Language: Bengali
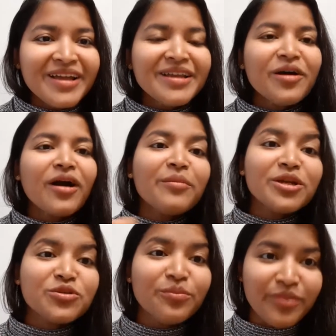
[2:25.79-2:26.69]
নাও কামিং
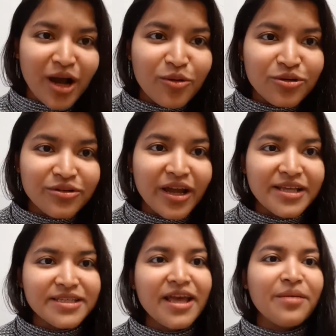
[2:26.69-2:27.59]
টু ব্রাউন
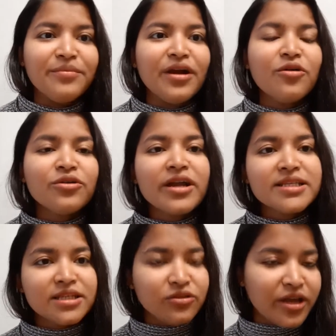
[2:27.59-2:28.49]
রাইস হ্যাঁ ব্রাউন
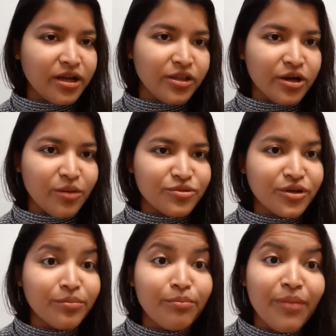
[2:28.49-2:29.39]
রাইস কিন্তু অ্যানাদার অপশান